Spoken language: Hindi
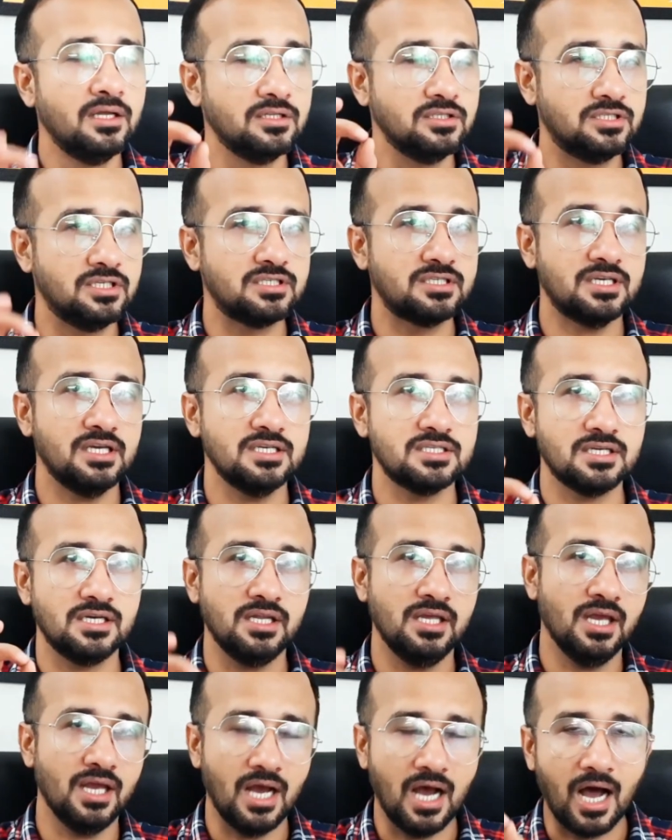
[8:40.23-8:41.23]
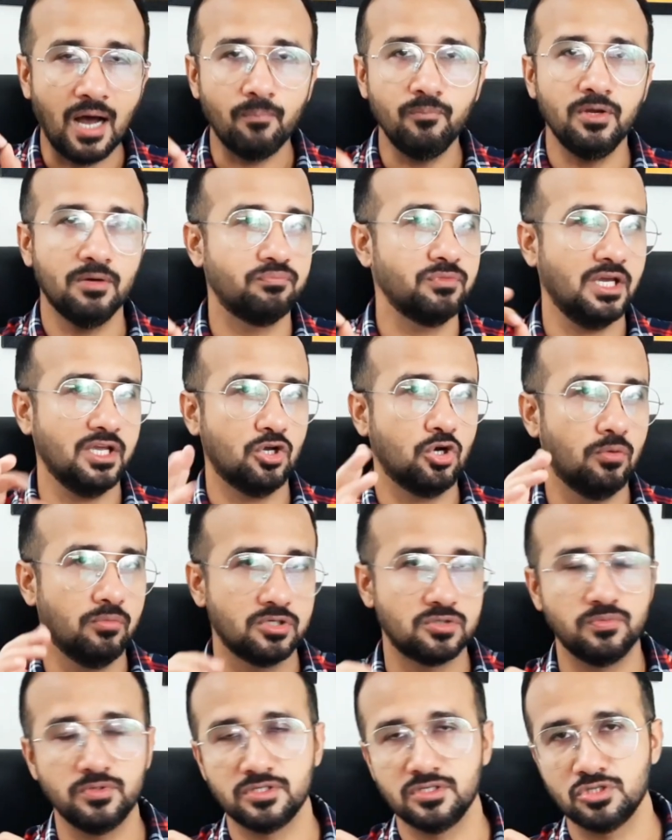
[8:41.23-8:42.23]
जिसके ज़रिए आप भी अपना ई
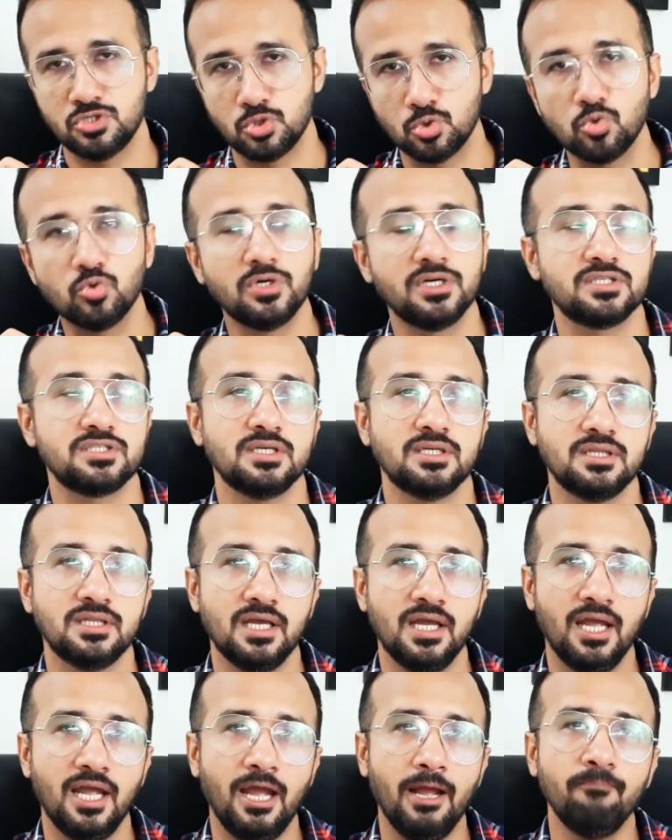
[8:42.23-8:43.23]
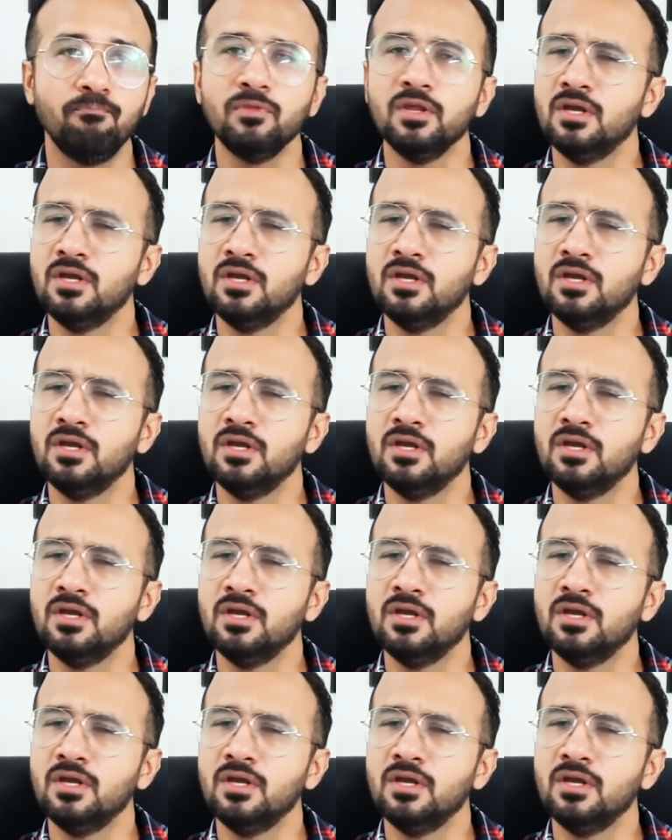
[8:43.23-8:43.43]
कॉमर्स बिजनेस शुरू कर सकते हैं